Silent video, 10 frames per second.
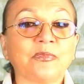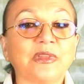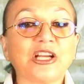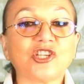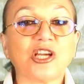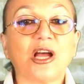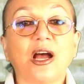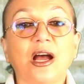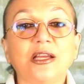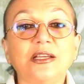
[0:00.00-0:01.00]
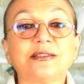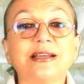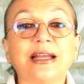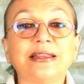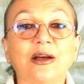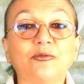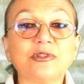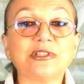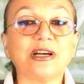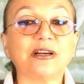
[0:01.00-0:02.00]
Даже из
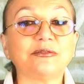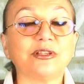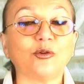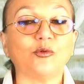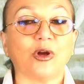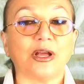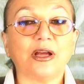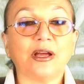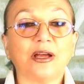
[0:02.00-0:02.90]
одного зала в другой